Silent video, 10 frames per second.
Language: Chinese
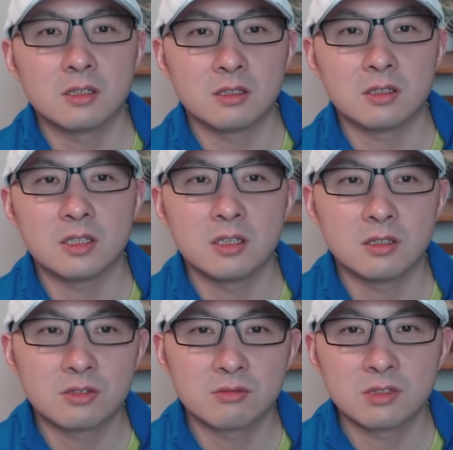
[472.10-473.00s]
县
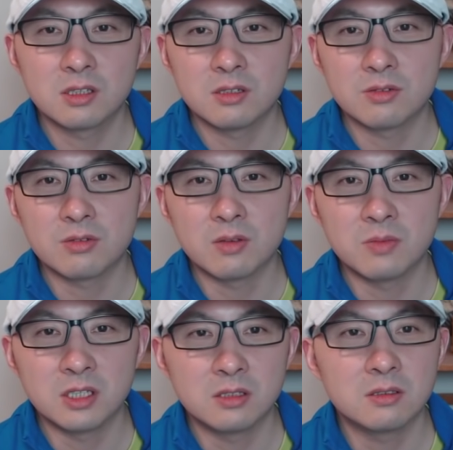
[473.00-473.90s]
的注册选
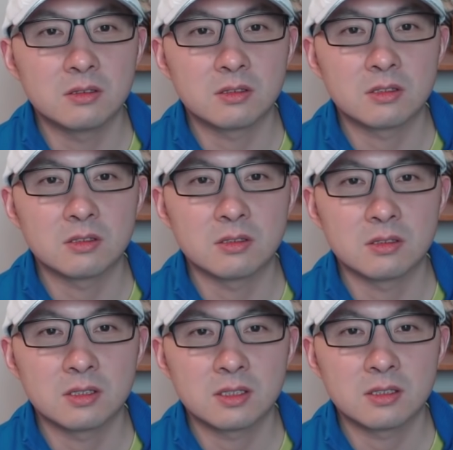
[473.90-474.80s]
民是
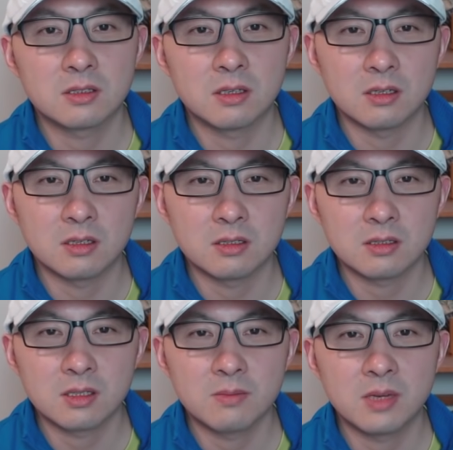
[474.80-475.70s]
呃
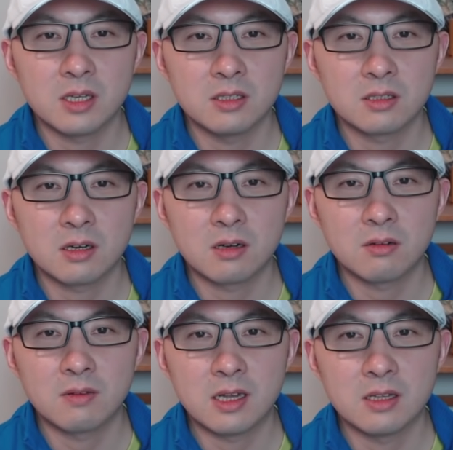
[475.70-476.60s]
三百一十
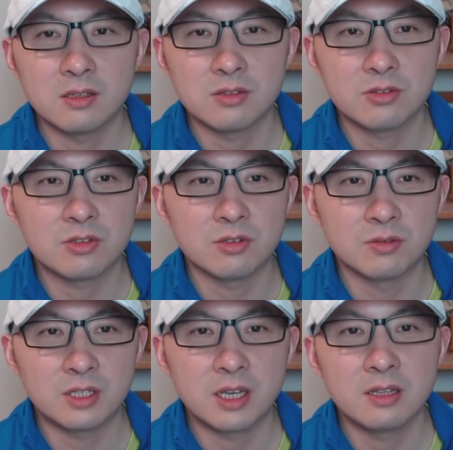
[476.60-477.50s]
二万九
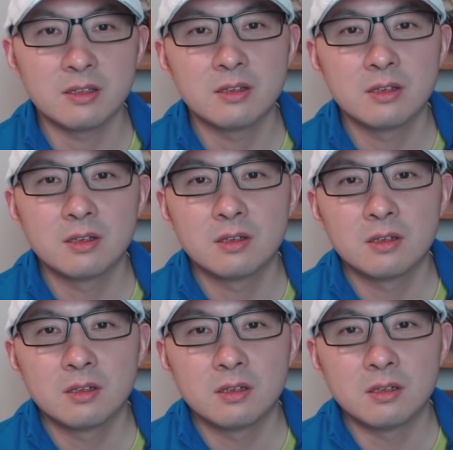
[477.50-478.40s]
千，
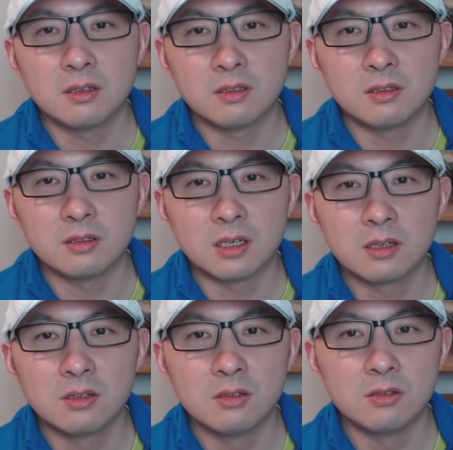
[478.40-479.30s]
呃，然
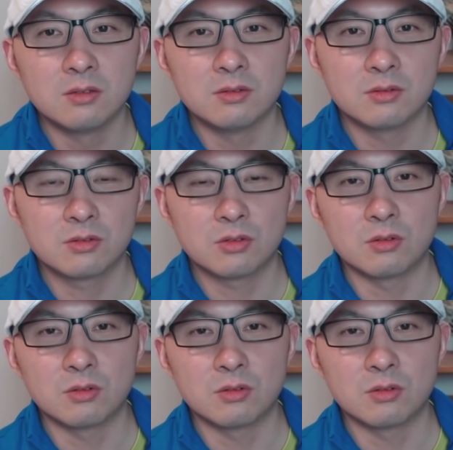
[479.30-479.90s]
后总